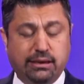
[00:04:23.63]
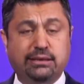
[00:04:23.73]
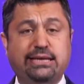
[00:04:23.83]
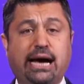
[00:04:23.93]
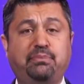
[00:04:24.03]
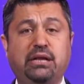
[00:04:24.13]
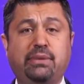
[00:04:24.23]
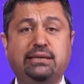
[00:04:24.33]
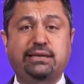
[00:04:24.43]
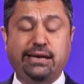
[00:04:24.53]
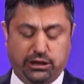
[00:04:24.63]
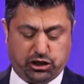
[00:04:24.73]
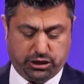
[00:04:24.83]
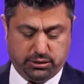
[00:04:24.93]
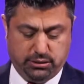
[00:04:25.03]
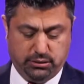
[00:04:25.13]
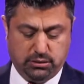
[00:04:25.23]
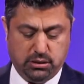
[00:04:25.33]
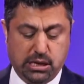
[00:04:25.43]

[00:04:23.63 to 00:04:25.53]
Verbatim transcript: serpilmesi için